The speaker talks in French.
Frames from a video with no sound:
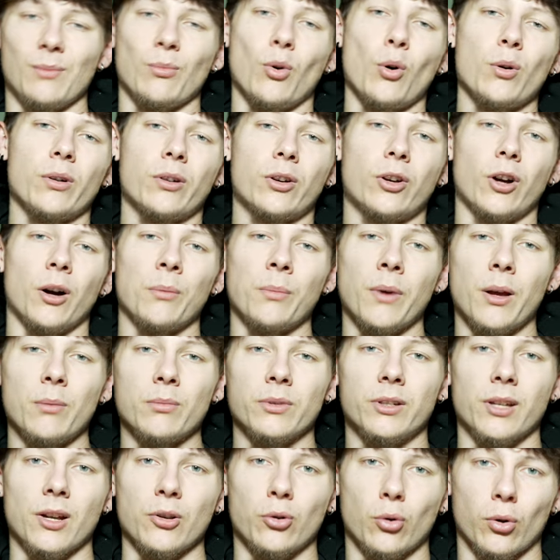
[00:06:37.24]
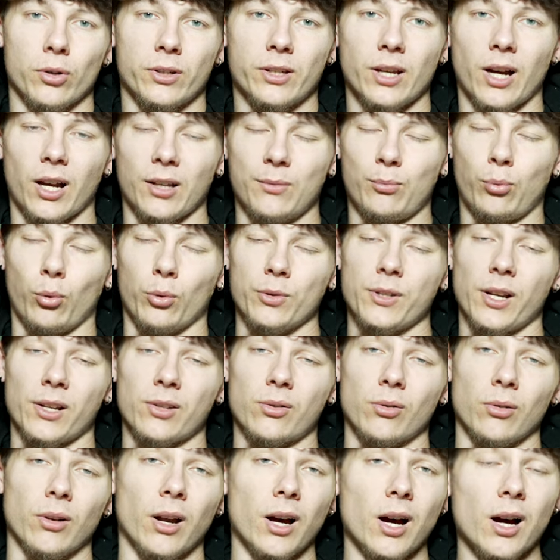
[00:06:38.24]
Il manque quand même quelques cartes pour dire
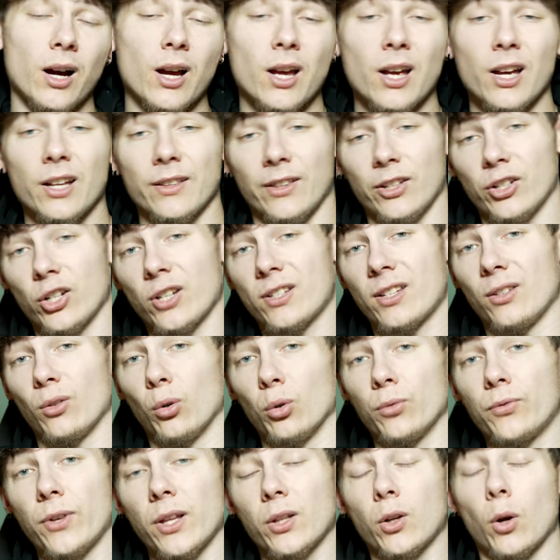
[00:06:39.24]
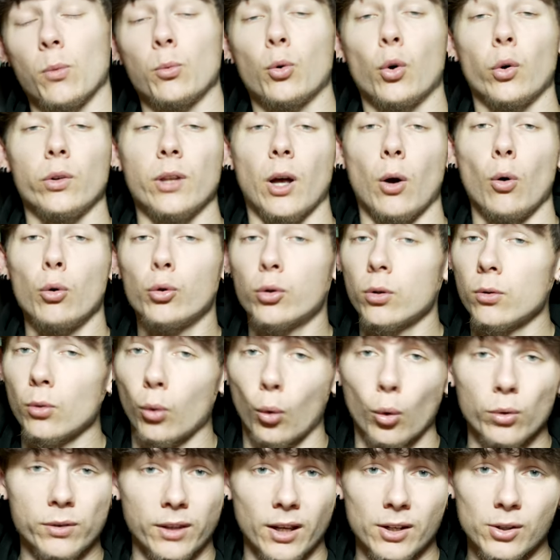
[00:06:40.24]
cela. Déjà, c'est dans le fait comme quoi on n'a aucune
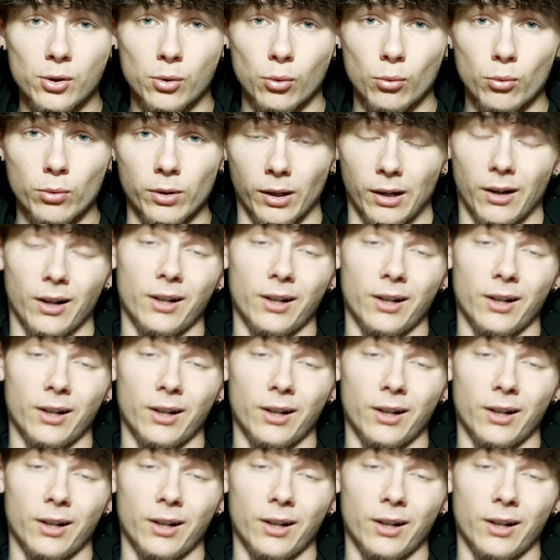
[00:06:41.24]
rotation et